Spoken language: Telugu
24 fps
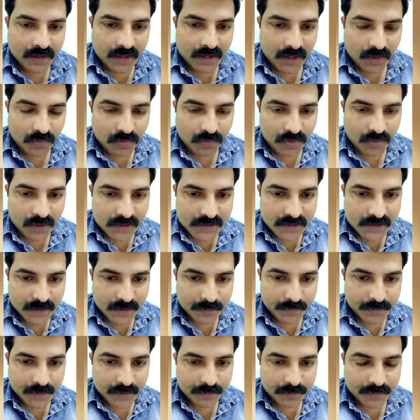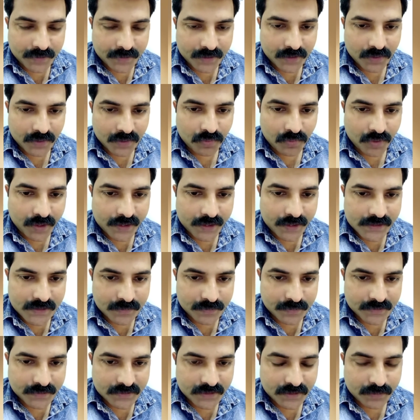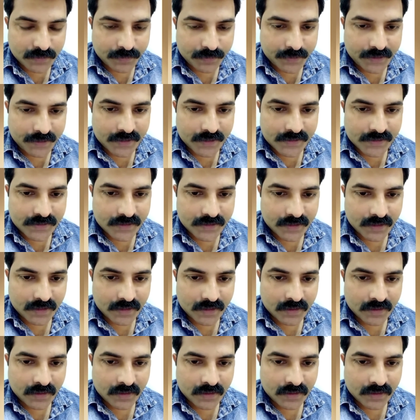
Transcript: నా వాట్సాప్ నెంబర్కి వాయిస్ మెసేజ్ పెట్టేసి